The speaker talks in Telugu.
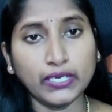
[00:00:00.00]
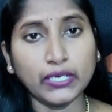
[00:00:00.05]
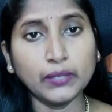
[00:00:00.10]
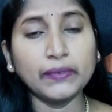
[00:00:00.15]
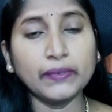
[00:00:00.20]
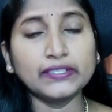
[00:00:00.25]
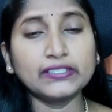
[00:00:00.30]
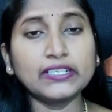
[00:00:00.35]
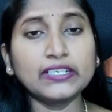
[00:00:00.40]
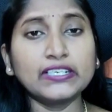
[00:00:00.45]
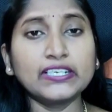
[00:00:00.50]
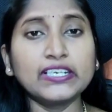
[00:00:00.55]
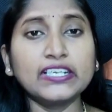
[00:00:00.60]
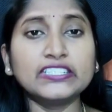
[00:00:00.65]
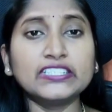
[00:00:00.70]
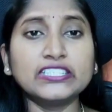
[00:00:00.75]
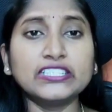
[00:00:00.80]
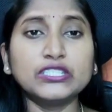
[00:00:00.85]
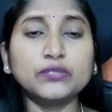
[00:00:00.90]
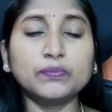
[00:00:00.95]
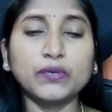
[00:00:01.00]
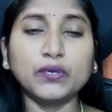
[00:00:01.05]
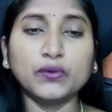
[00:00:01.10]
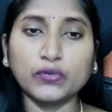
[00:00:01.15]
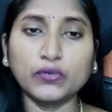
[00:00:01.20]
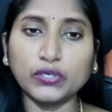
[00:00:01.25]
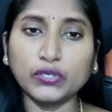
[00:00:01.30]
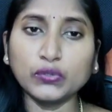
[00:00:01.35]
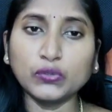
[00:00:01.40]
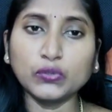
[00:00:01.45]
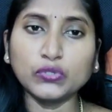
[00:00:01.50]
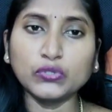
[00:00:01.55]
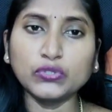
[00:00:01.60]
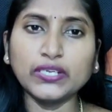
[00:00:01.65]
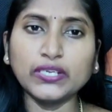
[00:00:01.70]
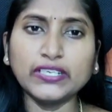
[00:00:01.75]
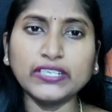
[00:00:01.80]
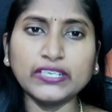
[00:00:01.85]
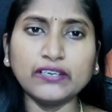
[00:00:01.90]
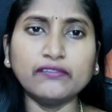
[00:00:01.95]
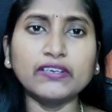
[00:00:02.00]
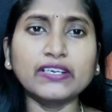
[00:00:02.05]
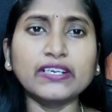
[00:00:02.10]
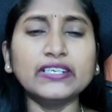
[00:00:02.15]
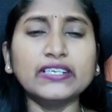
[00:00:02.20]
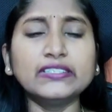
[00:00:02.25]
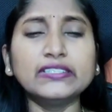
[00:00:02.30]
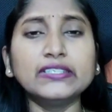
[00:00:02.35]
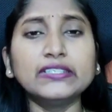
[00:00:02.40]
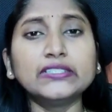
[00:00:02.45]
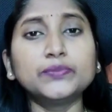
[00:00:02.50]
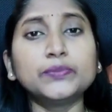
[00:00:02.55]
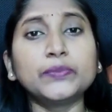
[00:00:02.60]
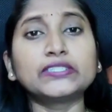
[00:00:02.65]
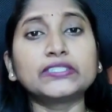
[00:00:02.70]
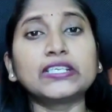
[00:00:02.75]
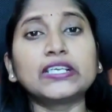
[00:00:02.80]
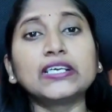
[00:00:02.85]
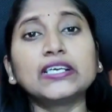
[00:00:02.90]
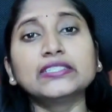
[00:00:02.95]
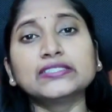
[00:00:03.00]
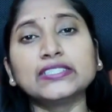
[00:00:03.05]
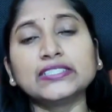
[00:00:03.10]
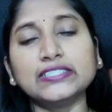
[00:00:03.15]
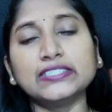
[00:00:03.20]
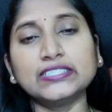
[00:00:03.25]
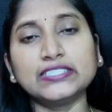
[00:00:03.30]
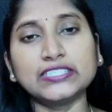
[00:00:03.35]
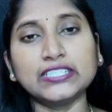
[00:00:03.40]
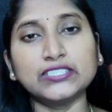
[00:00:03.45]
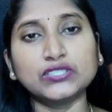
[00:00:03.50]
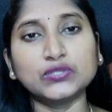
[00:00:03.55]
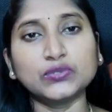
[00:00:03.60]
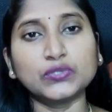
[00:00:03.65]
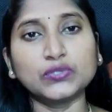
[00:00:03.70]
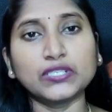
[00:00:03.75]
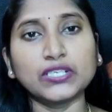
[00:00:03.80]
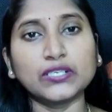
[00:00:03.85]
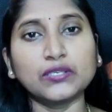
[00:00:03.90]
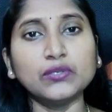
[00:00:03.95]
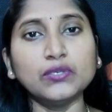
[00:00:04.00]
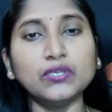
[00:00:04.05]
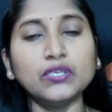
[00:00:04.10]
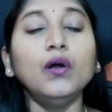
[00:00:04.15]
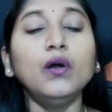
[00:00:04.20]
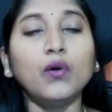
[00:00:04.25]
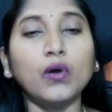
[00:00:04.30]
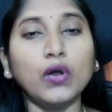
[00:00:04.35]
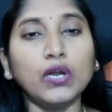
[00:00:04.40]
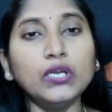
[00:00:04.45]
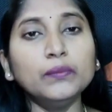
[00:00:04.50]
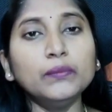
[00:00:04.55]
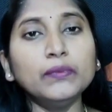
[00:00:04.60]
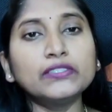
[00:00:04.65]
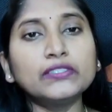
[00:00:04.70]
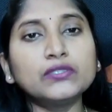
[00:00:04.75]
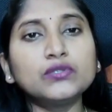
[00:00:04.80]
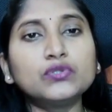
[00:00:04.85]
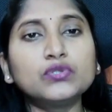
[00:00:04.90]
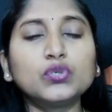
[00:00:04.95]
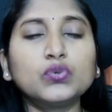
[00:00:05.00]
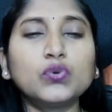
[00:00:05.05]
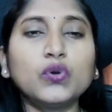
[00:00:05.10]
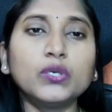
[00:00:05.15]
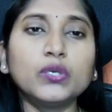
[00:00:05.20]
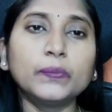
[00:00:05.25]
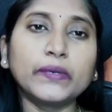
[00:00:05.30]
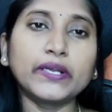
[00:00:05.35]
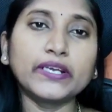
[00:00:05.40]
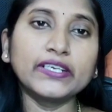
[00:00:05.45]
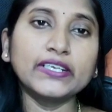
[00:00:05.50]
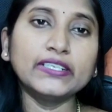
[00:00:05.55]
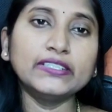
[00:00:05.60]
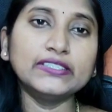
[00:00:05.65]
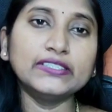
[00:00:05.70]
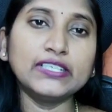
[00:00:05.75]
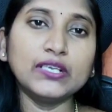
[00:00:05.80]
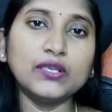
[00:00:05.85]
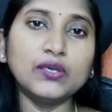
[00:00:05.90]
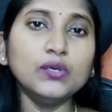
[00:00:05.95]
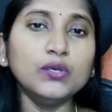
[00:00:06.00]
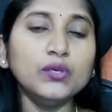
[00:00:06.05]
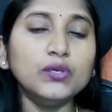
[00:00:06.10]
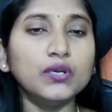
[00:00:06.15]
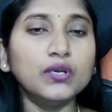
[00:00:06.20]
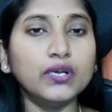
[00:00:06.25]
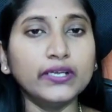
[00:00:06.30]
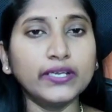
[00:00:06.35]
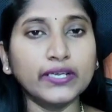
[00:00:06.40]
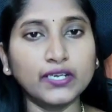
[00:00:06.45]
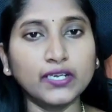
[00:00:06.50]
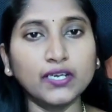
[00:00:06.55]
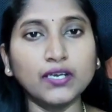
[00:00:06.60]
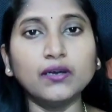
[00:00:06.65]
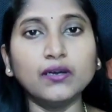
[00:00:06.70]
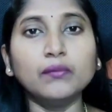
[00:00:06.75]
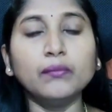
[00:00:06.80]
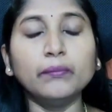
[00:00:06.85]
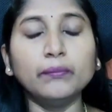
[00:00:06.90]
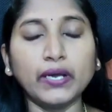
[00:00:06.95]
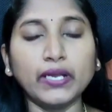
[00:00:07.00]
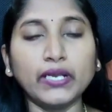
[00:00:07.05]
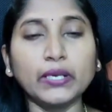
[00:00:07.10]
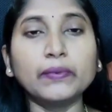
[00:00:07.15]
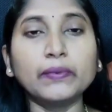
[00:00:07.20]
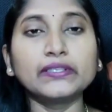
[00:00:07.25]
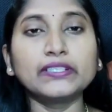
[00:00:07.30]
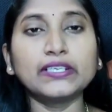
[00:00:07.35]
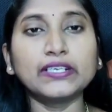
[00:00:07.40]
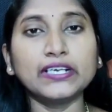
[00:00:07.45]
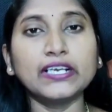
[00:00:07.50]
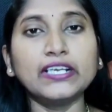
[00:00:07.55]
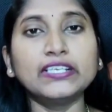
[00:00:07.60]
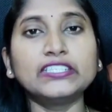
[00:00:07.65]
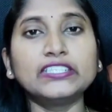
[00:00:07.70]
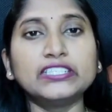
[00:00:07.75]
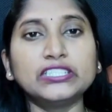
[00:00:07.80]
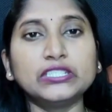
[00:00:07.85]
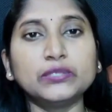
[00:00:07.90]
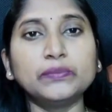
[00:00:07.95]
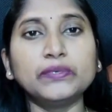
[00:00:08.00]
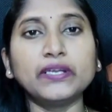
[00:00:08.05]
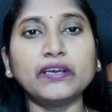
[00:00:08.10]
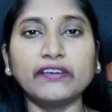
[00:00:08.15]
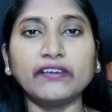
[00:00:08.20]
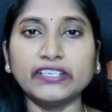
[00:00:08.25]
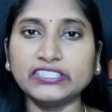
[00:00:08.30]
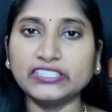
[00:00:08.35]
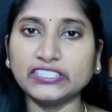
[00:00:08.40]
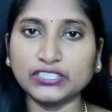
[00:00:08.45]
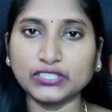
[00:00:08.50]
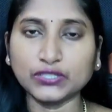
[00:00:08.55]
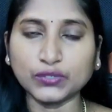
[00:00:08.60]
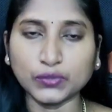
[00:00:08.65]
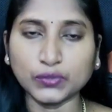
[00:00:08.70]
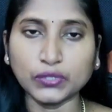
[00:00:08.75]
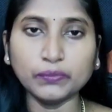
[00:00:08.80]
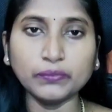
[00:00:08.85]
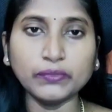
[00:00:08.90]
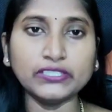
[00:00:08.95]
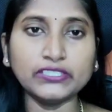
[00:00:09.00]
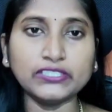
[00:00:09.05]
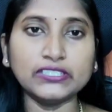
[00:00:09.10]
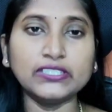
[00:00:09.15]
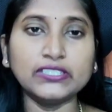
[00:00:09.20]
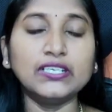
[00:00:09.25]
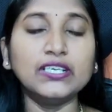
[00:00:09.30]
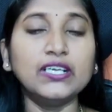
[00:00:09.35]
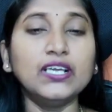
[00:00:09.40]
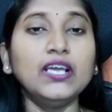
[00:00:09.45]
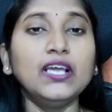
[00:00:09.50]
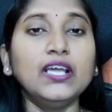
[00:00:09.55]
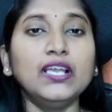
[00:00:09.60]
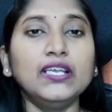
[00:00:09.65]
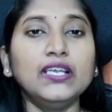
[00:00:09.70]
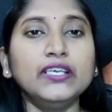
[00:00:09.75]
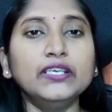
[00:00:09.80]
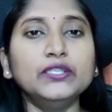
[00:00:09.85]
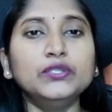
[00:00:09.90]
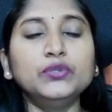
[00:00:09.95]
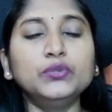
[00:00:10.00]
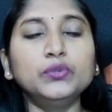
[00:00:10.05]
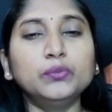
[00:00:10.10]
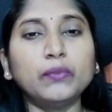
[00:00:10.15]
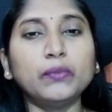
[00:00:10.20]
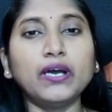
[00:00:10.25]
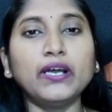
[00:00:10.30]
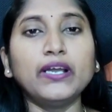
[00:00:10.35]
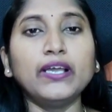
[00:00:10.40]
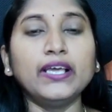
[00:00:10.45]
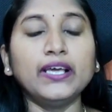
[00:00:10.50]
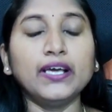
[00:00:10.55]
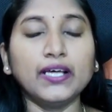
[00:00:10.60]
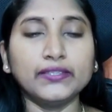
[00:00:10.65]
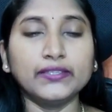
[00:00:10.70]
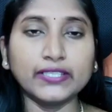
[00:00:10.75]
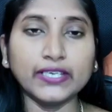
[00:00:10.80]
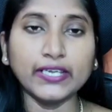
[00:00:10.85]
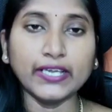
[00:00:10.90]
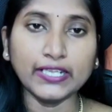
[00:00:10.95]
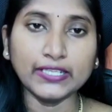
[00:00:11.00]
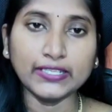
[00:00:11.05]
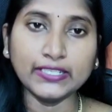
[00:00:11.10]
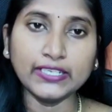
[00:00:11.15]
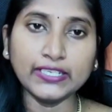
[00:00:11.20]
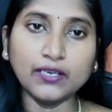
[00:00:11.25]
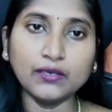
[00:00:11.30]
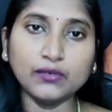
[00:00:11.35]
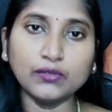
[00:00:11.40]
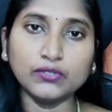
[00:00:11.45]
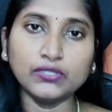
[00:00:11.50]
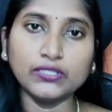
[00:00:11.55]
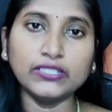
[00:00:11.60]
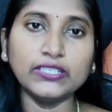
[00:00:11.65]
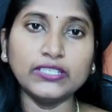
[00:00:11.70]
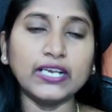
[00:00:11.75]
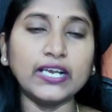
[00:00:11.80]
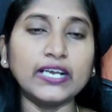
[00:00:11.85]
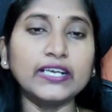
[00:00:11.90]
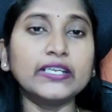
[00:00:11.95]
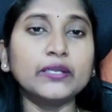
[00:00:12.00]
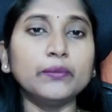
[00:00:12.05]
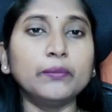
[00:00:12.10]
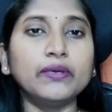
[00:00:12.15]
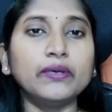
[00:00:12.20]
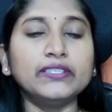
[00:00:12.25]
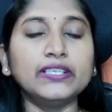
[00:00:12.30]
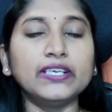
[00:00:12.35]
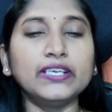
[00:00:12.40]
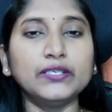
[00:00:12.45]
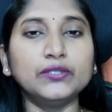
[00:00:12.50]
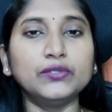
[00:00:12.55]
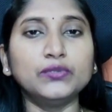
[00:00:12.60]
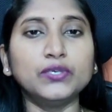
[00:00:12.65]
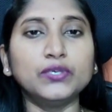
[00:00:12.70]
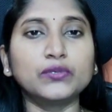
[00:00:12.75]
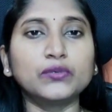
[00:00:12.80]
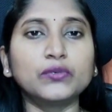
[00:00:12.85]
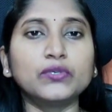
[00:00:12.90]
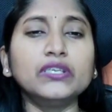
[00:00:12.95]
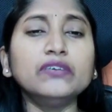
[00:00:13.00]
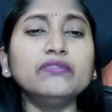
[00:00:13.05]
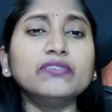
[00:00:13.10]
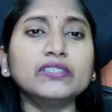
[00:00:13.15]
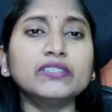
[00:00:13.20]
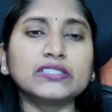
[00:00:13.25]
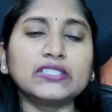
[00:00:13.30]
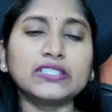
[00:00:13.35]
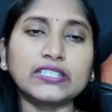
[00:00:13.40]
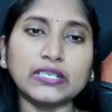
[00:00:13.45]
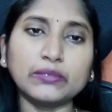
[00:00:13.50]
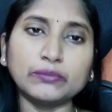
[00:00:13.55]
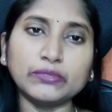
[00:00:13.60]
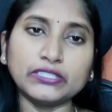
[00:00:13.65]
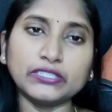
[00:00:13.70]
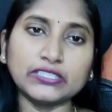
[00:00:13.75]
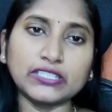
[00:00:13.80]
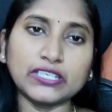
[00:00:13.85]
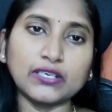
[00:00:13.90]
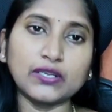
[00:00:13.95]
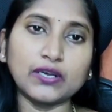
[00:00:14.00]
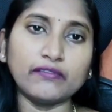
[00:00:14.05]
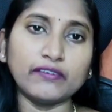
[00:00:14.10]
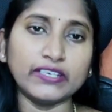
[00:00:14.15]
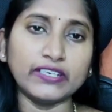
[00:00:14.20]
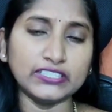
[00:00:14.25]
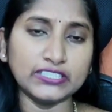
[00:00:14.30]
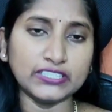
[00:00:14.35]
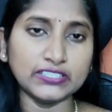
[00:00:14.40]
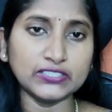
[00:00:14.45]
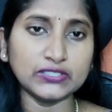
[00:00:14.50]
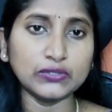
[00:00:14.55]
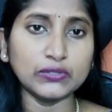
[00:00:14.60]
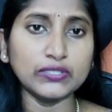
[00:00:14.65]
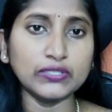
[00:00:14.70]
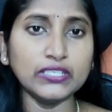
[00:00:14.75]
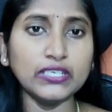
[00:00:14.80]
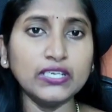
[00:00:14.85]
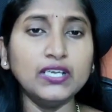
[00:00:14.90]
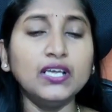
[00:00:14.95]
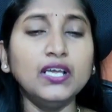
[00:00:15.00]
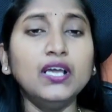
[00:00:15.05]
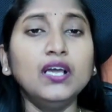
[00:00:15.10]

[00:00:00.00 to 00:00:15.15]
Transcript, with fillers: భార్యాభర్తల um, రిలేషన్షిప్లో ఉండకూడదు అని ఎవరికైతే స్పెషల్గా సజెస్ట్ చేస్తుంటారో వాళ్ళు మాత్రం త్రూఅవుట్ అవుట్ ప్రెగ్నెన్సీలో యొక్క భార్యాభర్తల రిలేషన్షిప్ని అవాయిడ్ చేసుకోవటం మంచిది లేదు మా హె అంత హెల్దీగా ఉంది ఎలాంటి ఇబ్బంది లేదు అనుకుంటే ఫస్ట్ ట్రైమిస్టర్లో అవాయిడ్ చేసుకొని